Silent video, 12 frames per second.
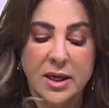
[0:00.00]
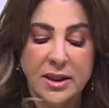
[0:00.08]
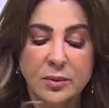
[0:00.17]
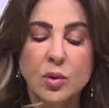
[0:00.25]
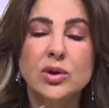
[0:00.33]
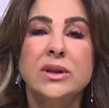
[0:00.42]

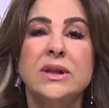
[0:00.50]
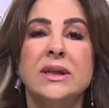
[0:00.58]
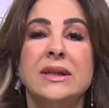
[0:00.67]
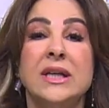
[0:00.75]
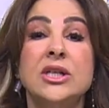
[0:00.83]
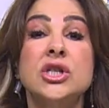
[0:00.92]
لمده
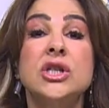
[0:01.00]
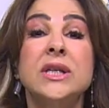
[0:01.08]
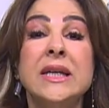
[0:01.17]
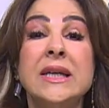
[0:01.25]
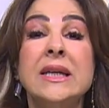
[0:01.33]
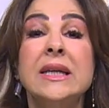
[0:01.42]

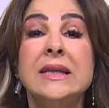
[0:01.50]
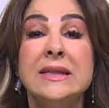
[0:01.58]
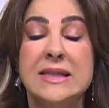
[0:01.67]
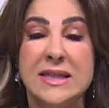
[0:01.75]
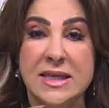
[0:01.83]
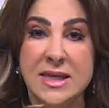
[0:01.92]
20
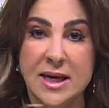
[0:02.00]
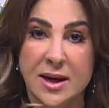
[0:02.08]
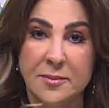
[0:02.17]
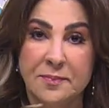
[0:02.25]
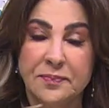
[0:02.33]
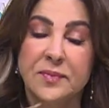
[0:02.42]
دقيقه
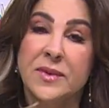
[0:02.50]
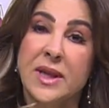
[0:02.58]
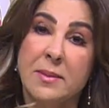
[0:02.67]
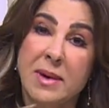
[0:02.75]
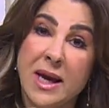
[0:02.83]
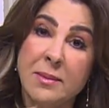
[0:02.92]

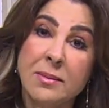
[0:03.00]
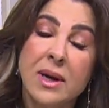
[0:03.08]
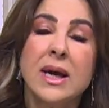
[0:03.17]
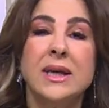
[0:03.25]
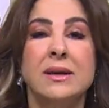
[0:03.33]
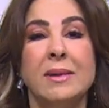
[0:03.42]
تمام
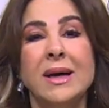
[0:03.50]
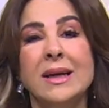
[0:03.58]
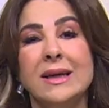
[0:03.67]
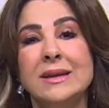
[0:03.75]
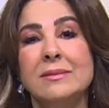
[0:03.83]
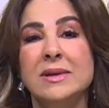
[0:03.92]
يبقى احنا
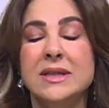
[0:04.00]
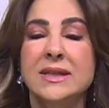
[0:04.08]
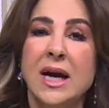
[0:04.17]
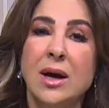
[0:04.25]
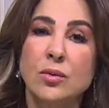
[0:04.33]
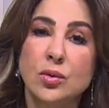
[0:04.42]
كده من
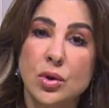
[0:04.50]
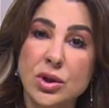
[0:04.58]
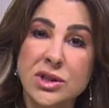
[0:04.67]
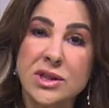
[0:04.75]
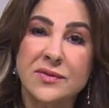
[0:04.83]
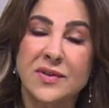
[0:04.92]
الساعه
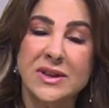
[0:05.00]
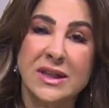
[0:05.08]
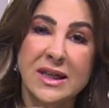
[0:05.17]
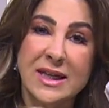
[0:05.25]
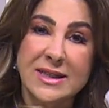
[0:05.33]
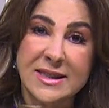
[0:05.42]
ونص فاضل
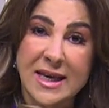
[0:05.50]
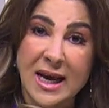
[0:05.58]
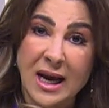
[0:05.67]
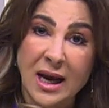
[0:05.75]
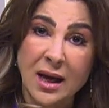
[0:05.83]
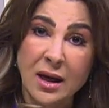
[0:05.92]
لنا
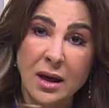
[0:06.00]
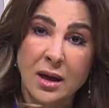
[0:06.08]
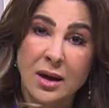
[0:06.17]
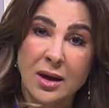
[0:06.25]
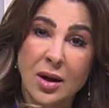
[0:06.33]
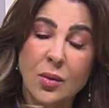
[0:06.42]
ساعه
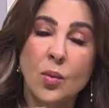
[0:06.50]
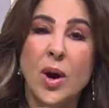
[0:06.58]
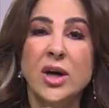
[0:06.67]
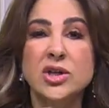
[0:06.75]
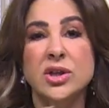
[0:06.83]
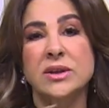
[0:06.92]

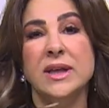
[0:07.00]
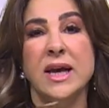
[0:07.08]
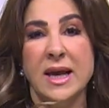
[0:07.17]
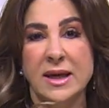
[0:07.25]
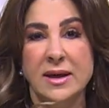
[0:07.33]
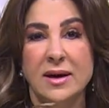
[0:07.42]
و10
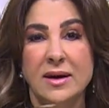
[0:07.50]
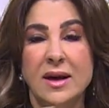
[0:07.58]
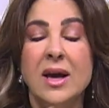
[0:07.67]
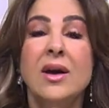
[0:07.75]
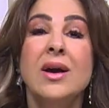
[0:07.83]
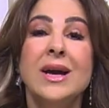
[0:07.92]
دقائق
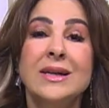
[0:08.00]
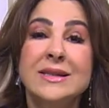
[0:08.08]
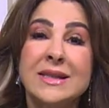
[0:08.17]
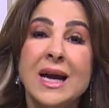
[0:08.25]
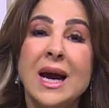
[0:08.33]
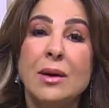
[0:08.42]

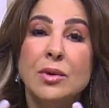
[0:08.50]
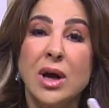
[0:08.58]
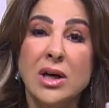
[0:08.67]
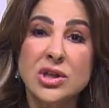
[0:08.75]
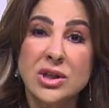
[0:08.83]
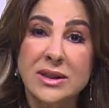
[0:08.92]
الساعه
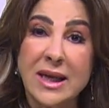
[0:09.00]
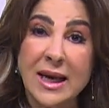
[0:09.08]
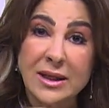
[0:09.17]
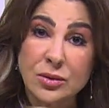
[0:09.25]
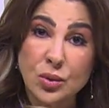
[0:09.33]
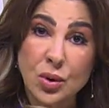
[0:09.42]
وال10
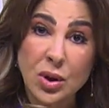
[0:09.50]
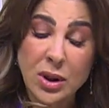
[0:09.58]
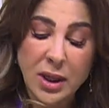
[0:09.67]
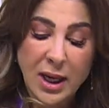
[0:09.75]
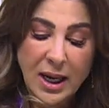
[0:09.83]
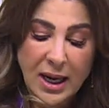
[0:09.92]
دقائق دول
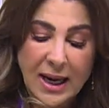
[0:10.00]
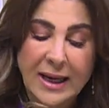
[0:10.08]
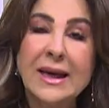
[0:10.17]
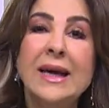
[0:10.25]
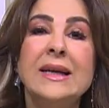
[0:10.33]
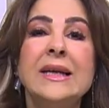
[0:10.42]

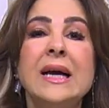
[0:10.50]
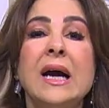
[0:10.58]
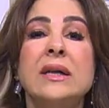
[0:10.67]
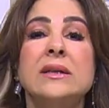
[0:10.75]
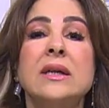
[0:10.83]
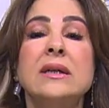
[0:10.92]
هنخليها
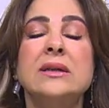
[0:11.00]
على درجه